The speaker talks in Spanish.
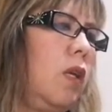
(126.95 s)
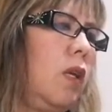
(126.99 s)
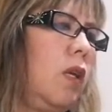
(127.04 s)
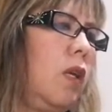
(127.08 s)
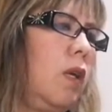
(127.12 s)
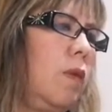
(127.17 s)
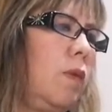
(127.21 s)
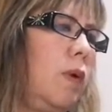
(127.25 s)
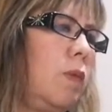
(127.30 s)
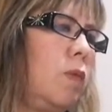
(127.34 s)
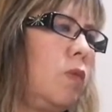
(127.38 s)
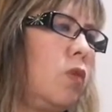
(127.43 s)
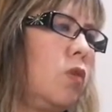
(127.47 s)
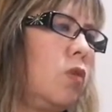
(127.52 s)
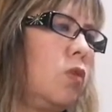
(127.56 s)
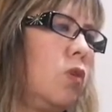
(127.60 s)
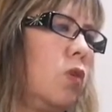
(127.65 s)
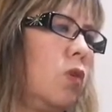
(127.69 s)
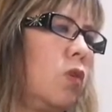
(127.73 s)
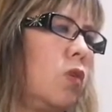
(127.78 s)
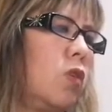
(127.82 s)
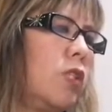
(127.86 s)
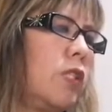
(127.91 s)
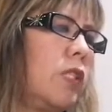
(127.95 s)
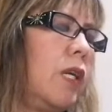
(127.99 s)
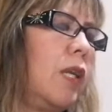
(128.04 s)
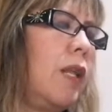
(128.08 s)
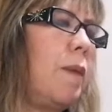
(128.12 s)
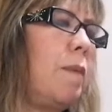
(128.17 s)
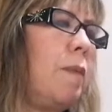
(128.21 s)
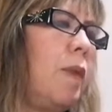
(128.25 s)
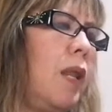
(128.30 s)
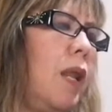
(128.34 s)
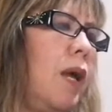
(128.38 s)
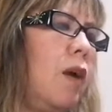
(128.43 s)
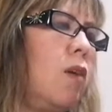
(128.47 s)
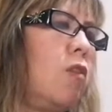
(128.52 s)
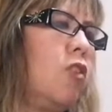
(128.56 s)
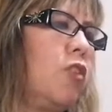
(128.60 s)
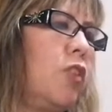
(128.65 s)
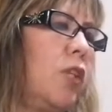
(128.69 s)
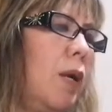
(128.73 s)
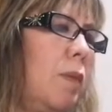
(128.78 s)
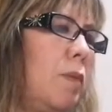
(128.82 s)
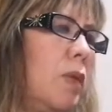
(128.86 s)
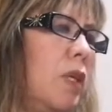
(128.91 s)
Eh, vámonos con coser en
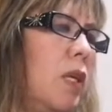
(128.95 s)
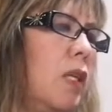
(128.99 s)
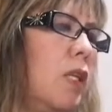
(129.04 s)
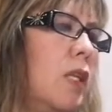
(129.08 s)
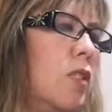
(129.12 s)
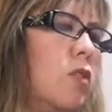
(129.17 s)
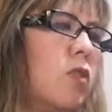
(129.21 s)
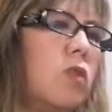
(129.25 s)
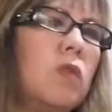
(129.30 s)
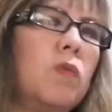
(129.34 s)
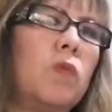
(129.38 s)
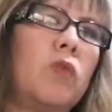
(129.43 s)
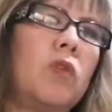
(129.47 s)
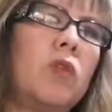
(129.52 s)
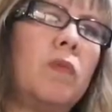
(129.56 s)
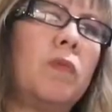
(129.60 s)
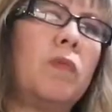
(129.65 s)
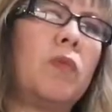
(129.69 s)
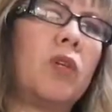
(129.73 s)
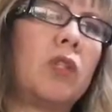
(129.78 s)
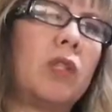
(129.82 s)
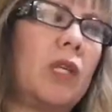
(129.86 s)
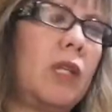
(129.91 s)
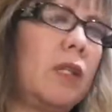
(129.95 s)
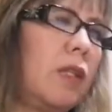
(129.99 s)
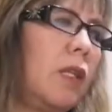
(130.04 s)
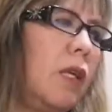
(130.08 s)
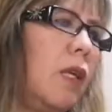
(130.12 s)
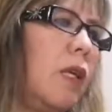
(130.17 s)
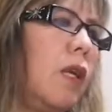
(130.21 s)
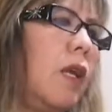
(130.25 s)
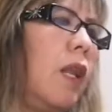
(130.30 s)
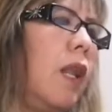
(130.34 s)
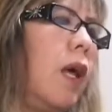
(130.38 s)
blanco. También eso es muy importante.